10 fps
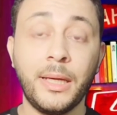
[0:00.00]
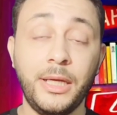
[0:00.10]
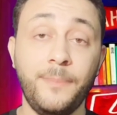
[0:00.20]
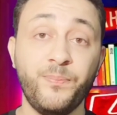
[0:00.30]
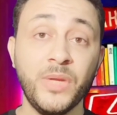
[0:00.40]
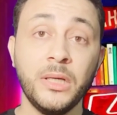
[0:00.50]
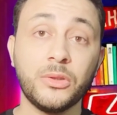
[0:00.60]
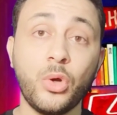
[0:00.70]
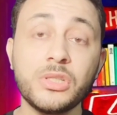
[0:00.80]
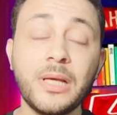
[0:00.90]
غريب
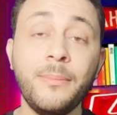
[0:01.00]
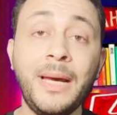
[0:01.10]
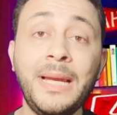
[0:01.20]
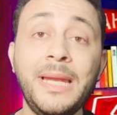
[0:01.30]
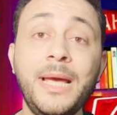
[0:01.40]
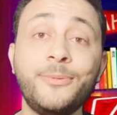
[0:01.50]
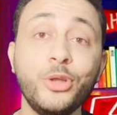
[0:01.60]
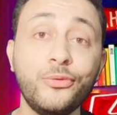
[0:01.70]
تواصل مع اللاعب